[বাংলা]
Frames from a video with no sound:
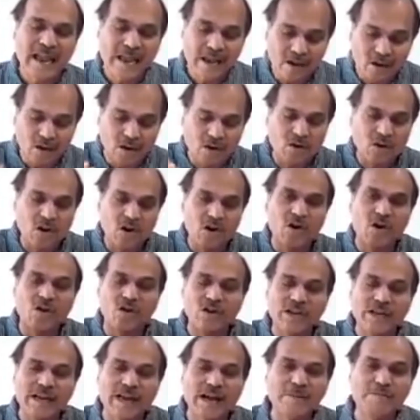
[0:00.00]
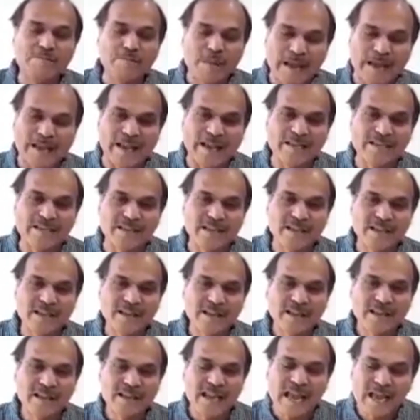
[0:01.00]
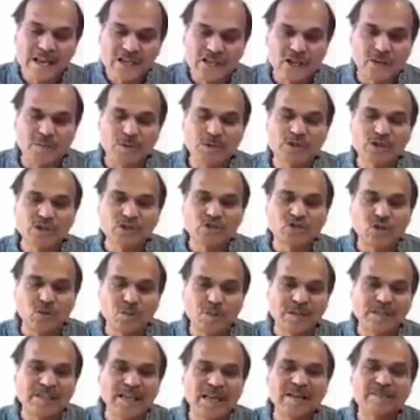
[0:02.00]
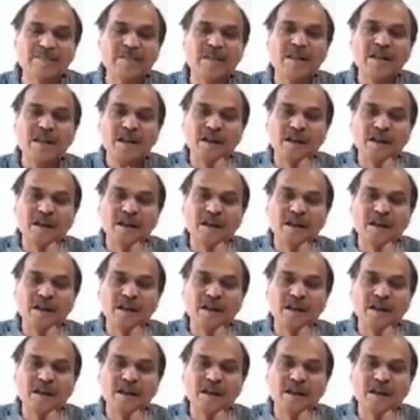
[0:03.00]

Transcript: এই লক্ষ লক্ষ কোটি টাকার প্যাকেজ এই সমস্ত শ্রমিকদের